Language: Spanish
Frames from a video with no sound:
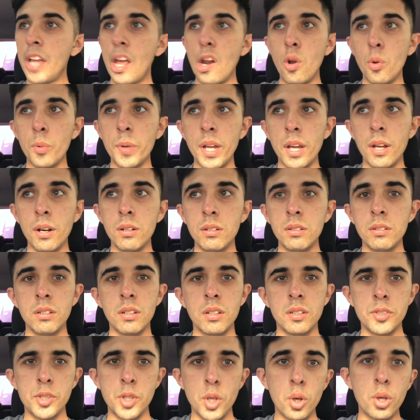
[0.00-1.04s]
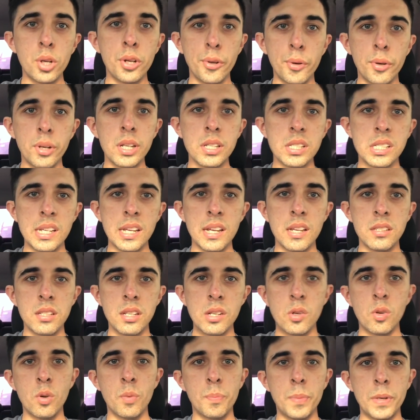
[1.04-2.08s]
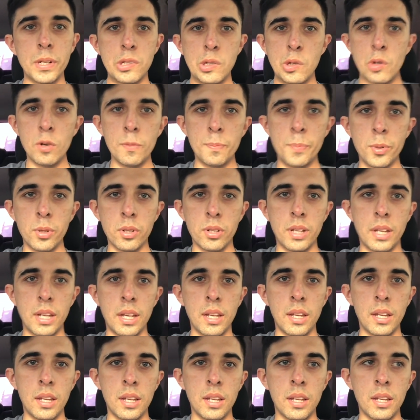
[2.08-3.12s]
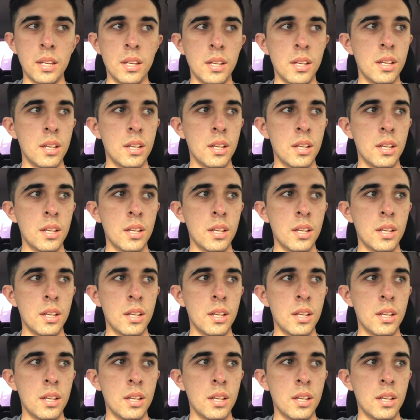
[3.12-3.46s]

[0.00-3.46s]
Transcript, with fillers: ya lo vieron. Yo creo que sí es el compresor porque